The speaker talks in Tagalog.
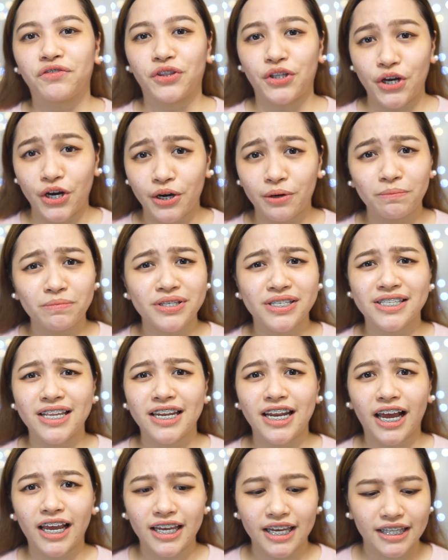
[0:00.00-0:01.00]
terms na
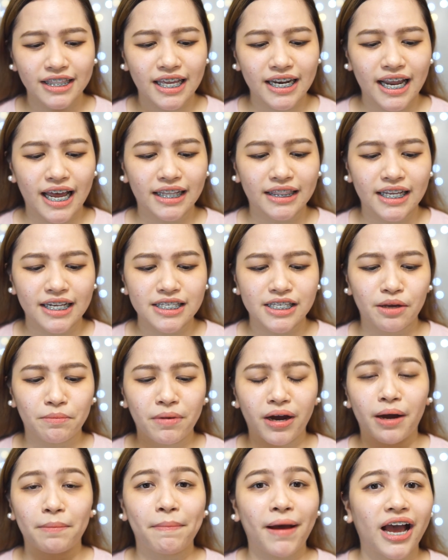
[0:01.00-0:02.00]
nakikita natin sa
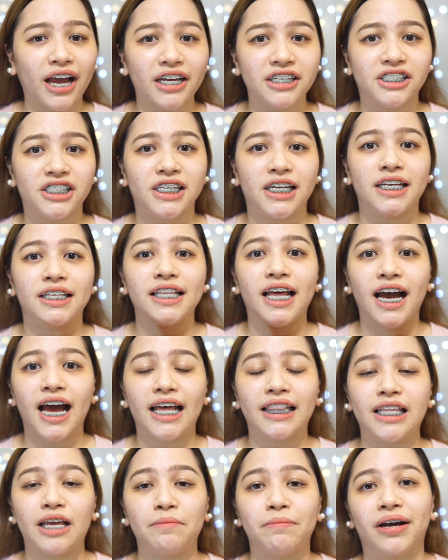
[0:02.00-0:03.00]
mga packaging ng
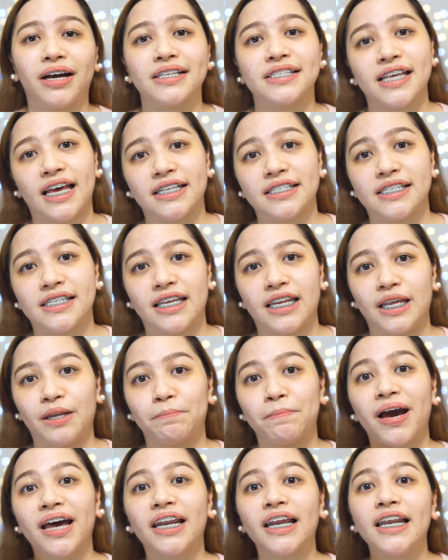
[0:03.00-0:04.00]
ating mga sunscreen
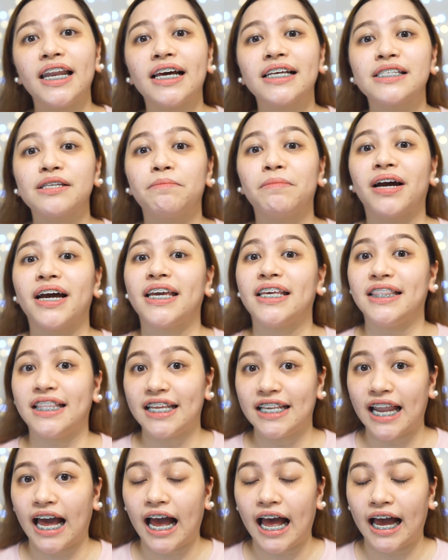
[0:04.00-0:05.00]
para lang sa mga hindi
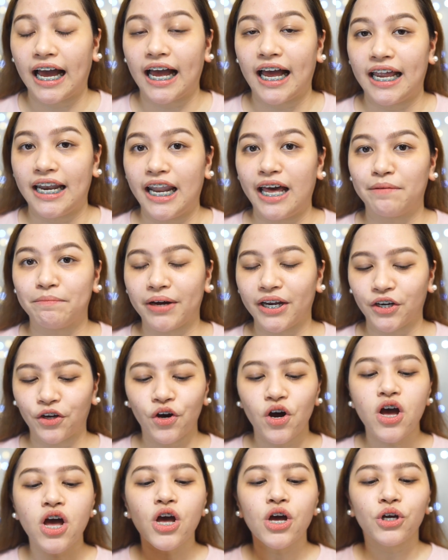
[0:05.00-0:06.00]
nakakalam, ano?